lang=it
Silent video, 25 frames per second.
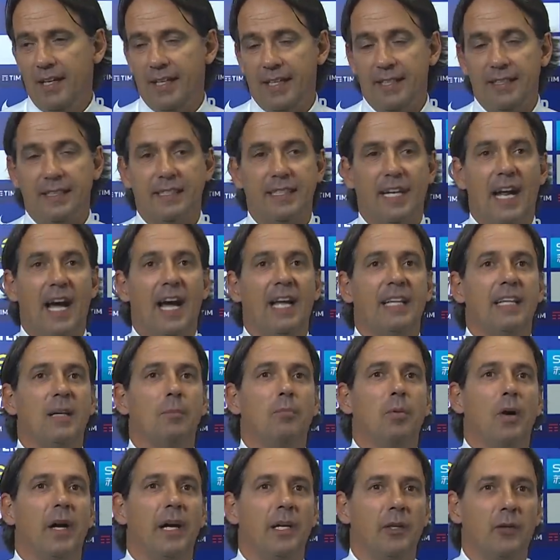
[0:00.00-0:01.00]
in,
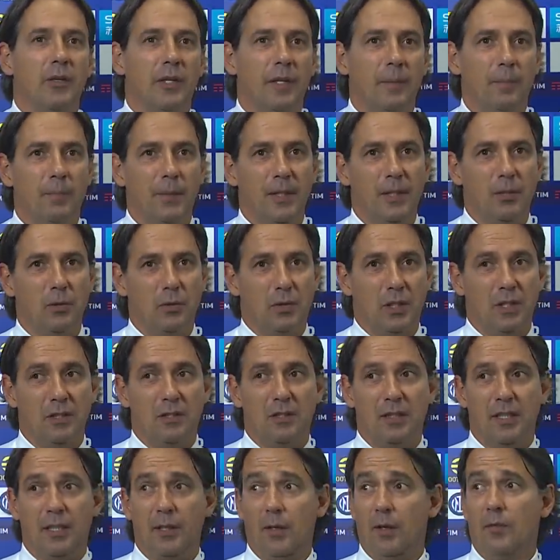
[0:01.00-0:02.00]
strada, poi hanno riempito
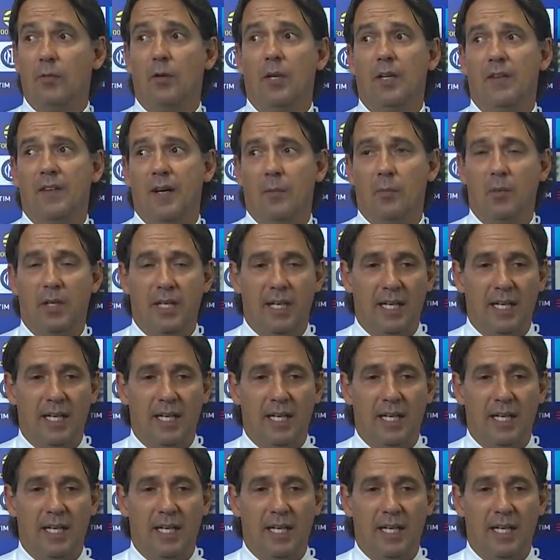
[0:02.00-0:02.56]
San Siro e volevamo